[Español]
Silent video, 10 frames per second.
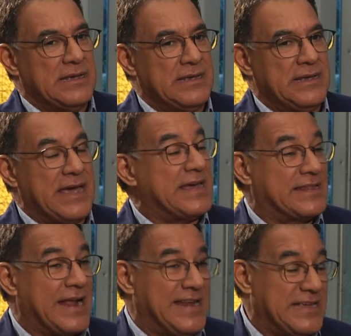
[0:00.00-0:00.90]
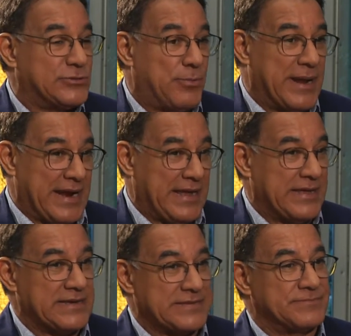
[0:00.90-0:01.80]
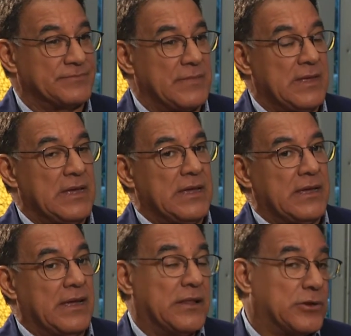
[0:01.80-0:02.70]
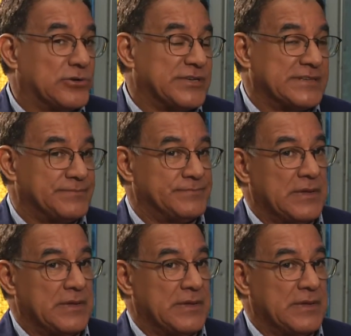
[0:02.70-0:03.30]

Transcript: y hay que estar listo para ellas. Entonces,